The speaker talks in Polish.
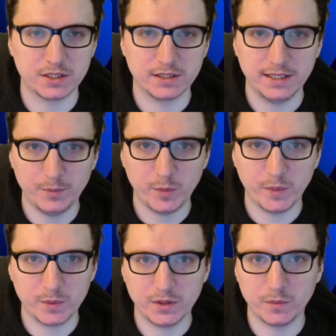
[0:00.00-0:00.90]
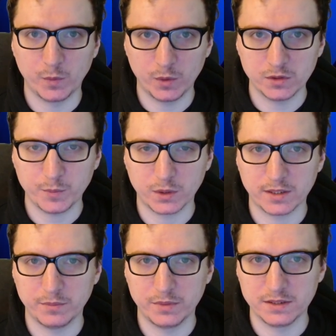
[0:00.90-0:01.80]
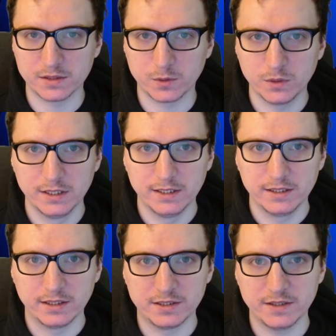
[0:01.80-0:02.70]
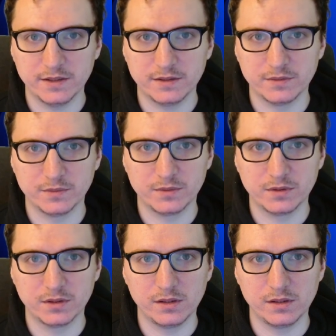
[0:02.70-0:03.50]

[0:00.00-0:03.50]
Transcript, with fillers: że ja popełniłem błąd pod tablicą, gdzie y,